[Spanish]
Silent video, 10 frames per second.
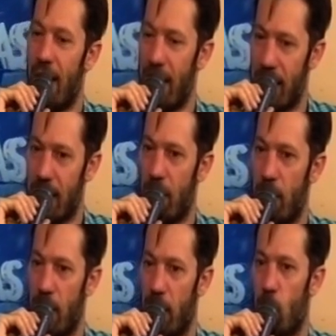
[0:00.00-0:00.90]

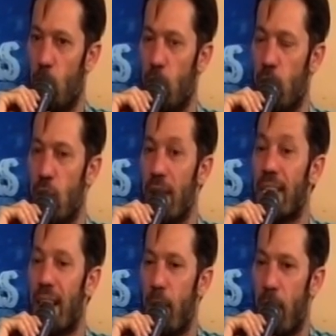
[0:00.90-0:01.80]
Exactamente, como siendo esa
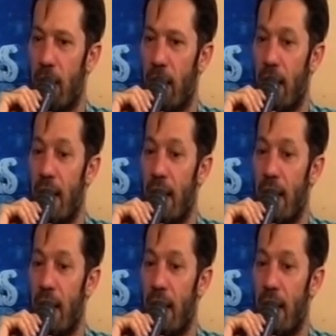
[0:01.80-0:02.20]
demanda.